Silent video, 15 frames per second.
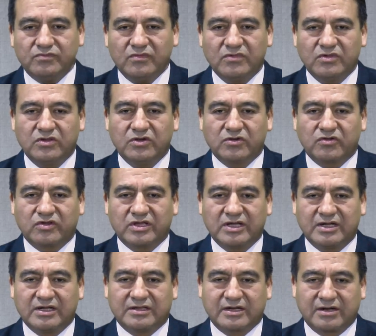Dios
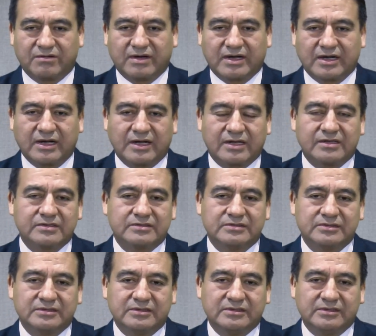quiere trabajar
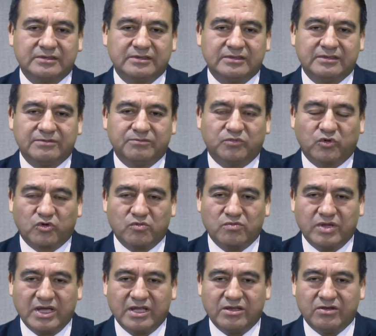por
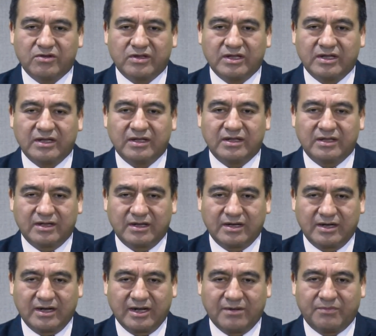medio de
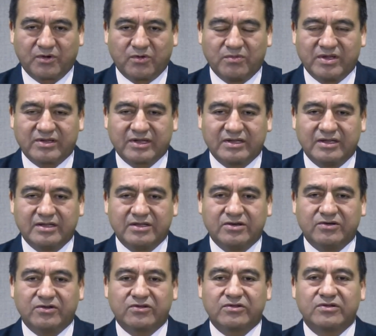la promesa de
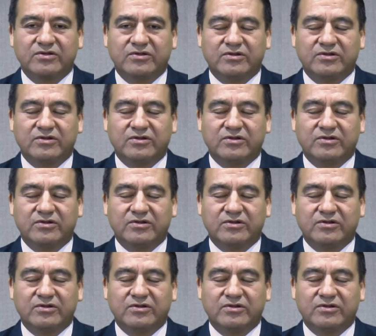Dios,